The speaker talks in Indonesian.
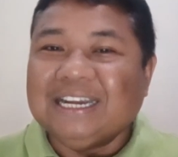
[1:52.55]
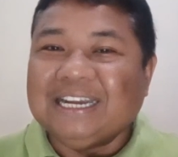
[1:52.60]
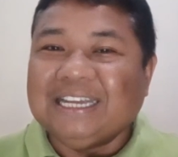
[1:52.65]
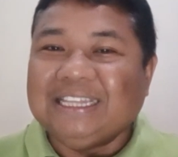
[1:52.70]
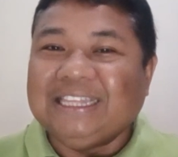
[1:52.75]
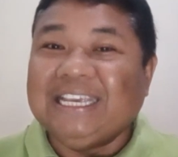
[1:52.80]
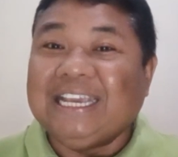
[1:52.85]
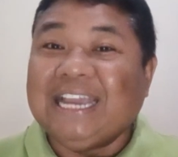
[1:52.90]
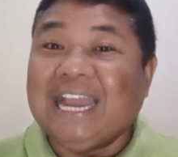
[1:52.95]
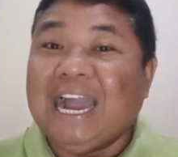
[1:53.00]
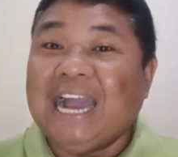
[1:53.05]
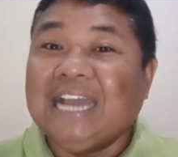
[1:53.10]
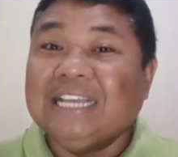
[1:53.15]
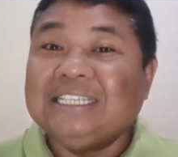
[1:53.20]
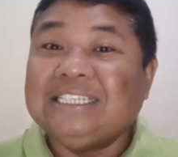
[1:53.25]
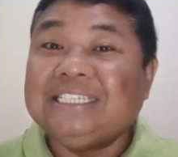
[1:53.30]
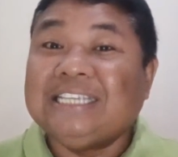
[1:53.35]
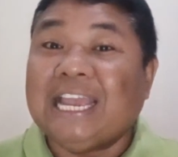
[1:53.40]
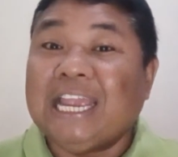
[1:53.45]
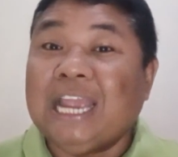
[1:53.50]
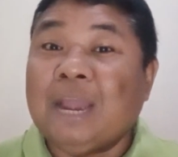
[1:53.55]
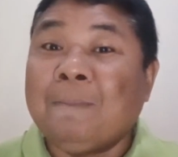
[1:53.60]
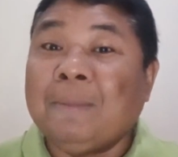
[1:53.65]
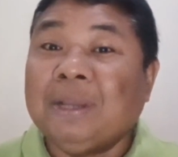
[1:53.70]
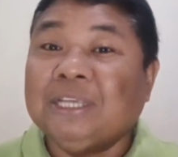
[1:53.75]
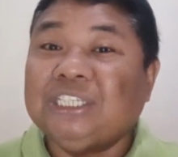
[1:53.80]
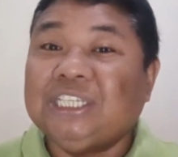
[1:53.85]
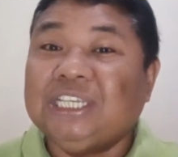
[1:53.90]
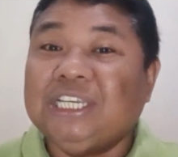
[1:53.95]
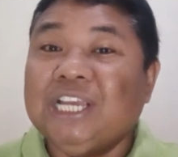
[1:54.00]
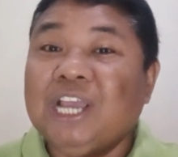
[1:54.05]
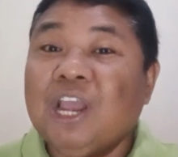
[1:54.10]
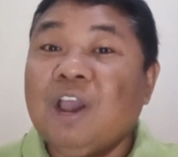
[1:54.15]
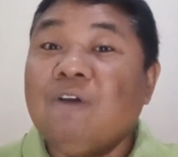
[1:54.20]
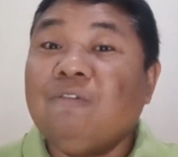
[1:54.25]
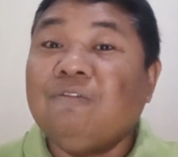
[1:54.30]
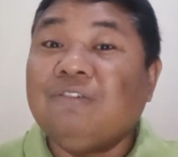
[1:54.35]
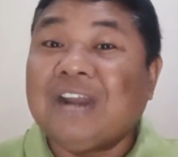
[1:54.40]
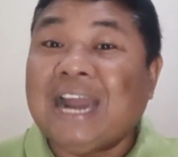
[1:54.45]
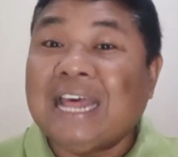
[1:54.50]
ketika saya masih
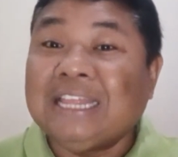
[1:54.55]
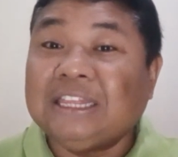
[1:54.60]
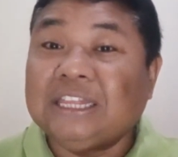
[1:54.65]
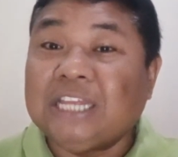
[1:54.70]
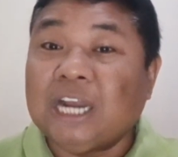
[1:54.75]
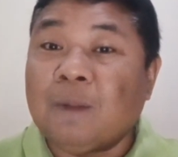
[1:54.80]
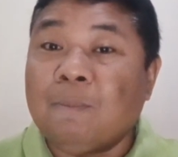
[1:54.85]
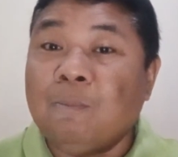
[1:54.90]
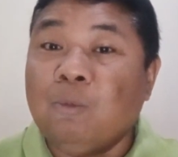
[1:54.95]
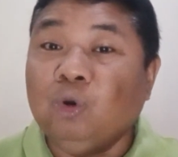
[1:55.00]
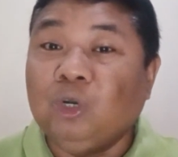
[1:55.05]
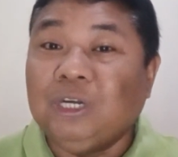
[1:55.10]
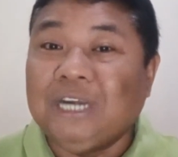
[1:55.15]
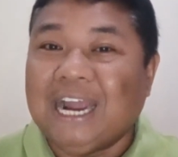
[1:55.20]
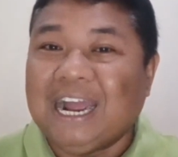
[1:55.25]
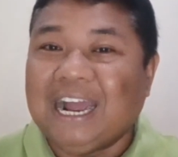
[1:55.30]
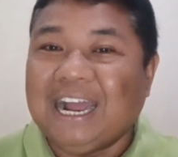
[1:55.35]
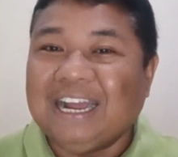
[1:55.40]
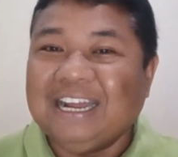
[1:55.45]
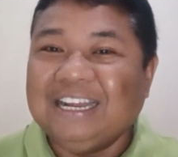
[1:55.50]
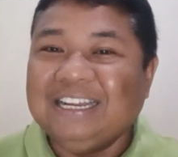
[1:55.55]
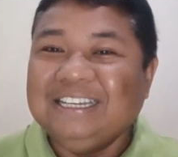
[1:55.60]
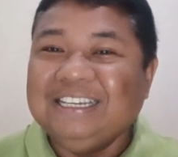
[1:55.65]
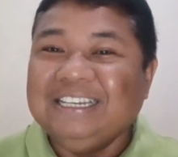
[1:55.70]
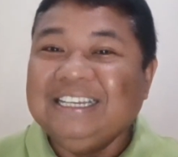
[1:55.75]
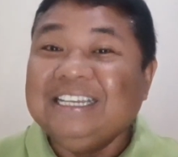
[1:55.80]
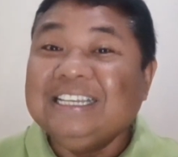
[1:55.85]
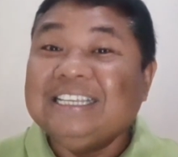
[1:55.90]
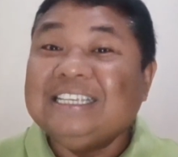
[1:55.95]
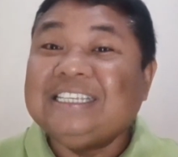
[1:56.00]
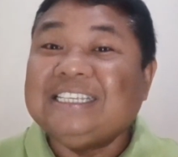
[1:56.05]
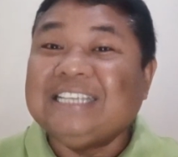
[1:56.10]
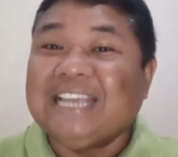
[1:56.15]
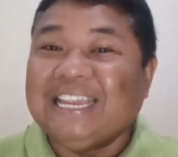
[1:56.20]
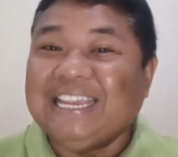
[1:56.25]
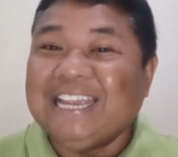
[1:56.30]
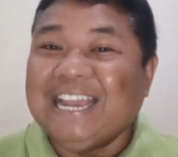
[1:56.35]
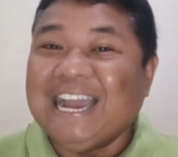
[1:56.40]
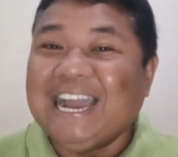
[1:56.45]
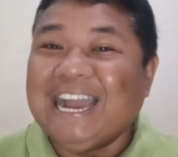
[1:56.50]
frater muda,
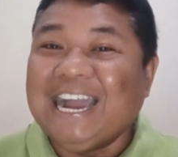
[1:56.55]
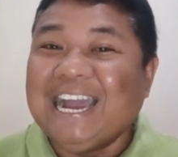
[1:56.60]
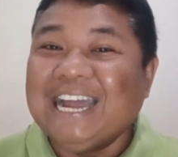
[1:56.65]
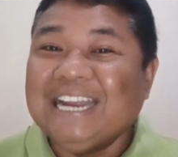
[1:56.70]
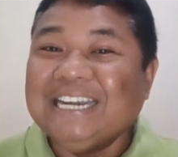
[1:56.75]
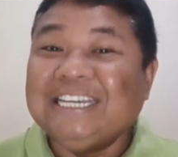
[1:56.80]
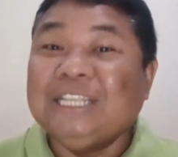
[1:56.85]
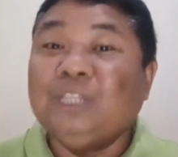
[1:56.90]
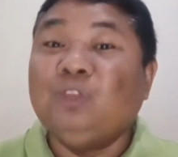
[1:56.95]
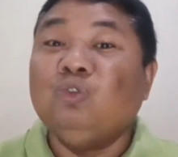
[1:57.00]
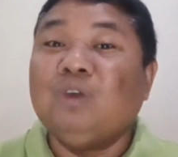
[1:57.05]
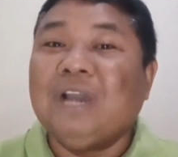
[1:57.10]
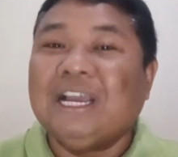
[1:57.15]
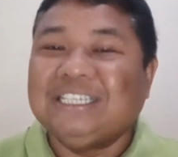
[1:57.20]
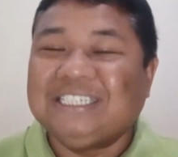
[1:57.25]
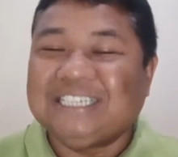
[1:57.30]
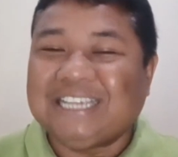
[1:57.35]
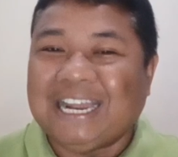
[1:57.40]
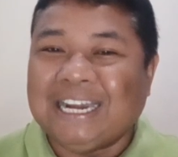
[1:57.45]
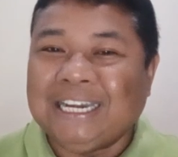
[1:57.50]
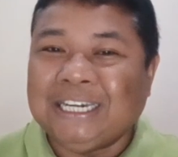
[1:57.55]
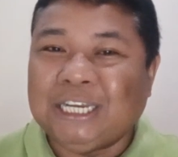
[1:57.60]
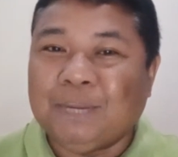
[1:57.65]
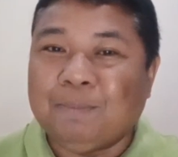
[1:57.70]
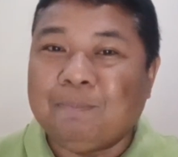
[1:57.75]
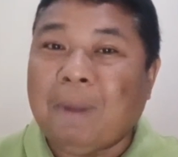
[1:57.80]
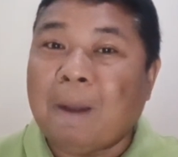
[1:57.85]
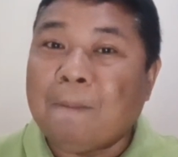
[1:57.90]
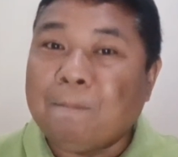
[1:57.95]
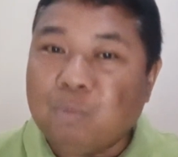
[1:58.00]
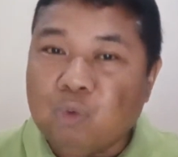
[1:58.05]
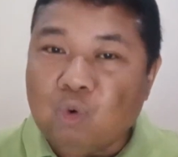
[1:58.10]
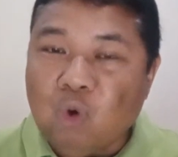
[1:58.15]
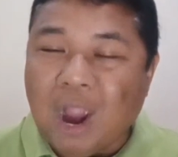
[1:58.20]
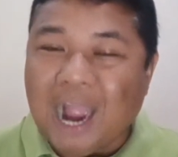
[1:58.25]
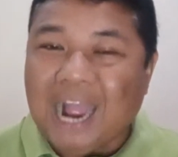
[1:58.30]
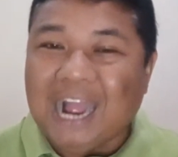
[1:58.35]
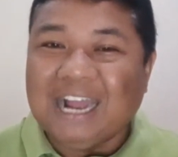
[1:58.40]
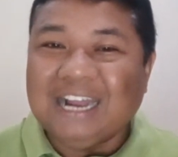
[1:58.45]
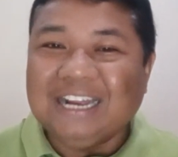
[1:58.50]
saya ditugaskan di
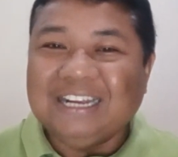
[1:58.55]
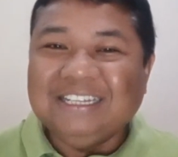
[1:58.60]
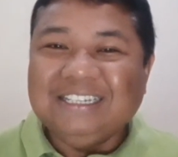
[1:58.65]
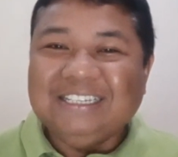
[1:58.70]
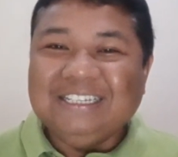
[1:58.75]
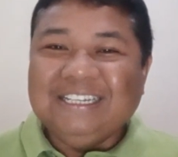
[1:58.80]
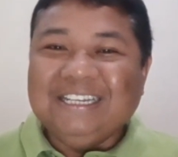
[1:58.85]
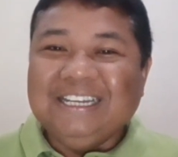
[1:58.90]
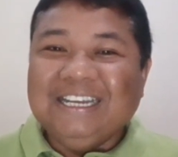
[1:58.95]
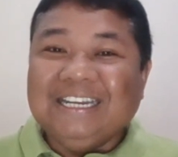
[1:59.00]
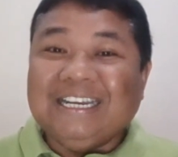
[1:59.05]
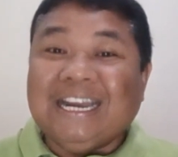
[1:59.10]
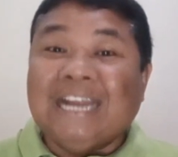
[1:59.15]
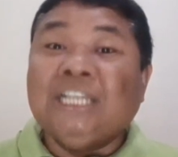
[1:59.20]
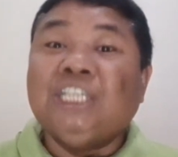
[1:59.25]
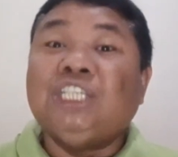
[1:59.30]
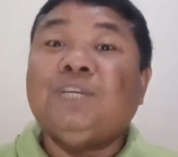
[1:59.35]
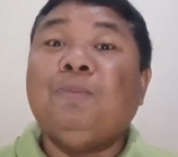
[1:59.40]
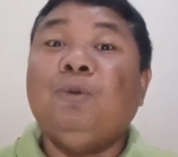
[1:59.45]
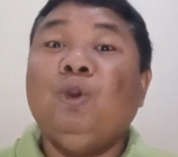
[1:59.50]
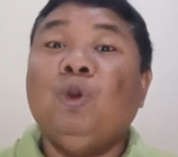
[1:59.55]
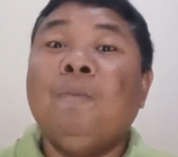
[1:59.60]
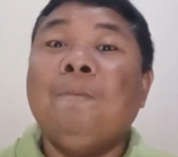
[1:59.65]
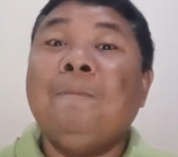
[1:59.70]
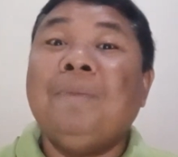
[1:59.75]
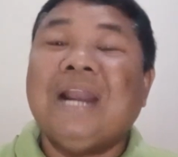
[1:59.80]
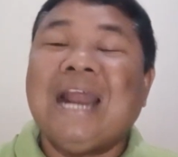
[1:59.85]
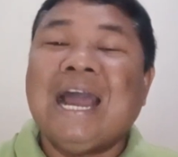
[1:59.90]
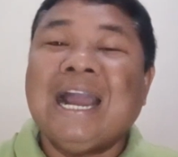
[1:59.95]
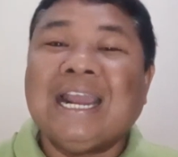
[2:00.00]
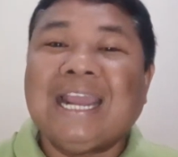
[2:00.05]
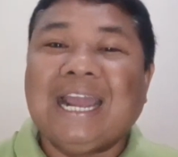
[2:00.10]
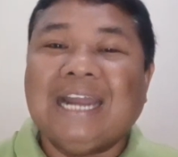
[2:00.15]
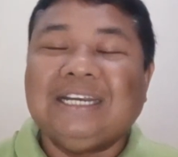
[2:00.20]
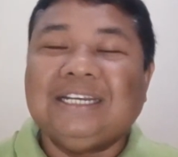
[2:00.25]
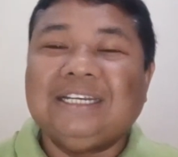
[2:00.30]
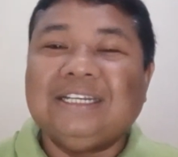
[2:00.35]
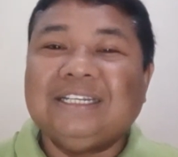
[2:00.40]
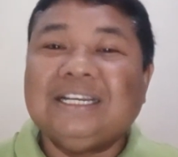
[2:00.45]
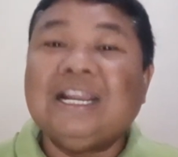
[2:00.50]
Papua. Dan sebelum
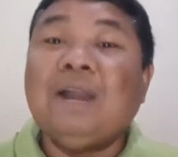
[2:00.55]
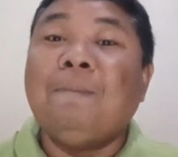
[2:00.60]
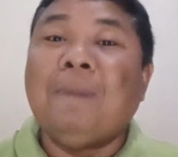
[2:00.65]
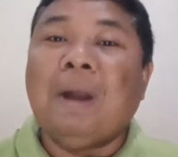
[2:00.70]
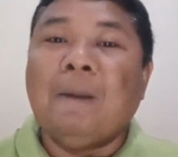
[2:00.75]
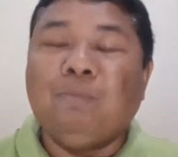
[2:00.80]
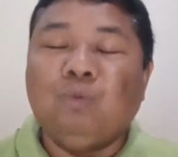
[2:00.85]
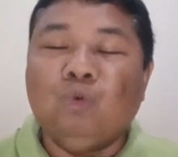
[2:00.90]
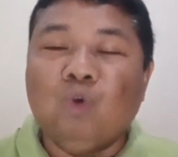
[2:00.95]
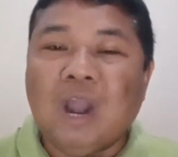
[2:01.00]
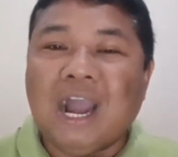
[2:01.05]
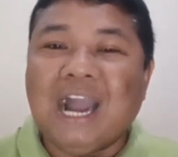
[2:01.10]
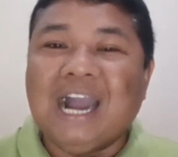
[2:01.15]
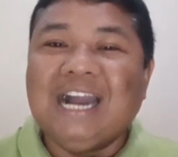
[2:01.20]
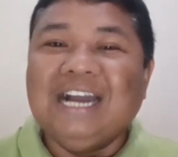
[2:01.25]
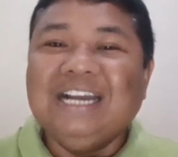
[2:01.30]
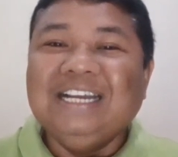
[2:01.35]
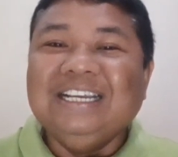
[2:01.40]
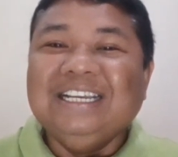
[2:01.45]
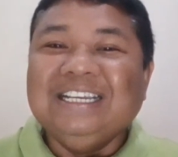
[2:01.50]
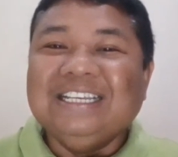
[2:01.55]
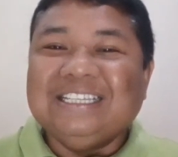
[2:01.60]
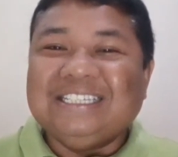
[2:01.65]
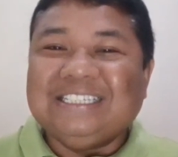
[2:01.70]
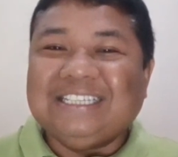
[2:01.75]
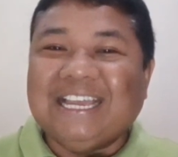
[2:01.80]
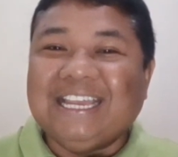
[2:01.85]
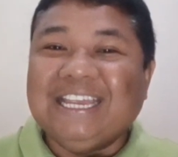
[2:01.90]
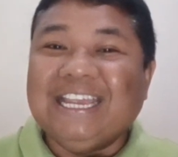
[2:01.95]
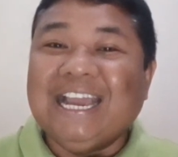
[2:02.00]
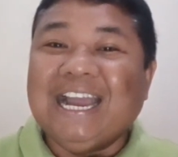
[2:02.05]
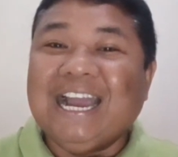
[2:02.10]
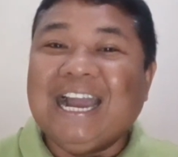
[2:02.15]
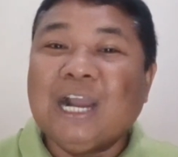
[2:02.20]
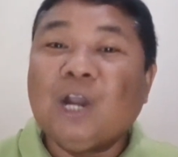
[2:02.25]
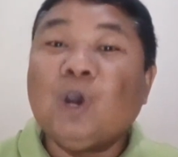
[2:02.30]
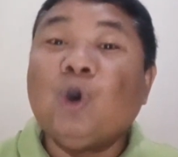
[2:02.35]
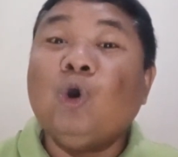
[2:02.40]
berangkat ke Papua, saya